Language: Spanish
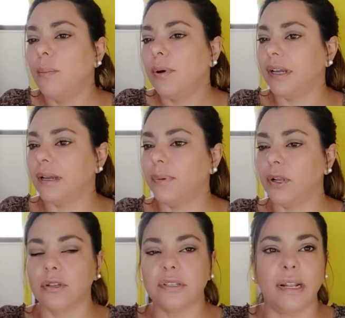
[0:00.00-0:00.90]
Por
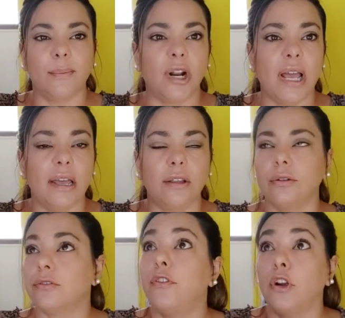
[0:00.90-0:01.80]
ejemplo, dos
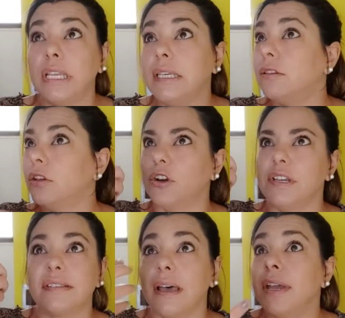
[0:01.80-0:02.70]
enamorados, Florindo e
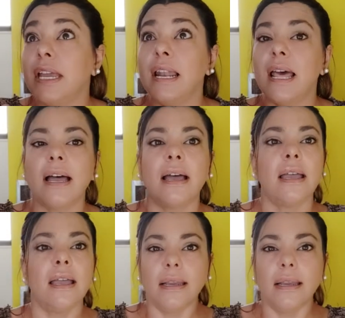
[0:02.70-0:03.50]
Isabela,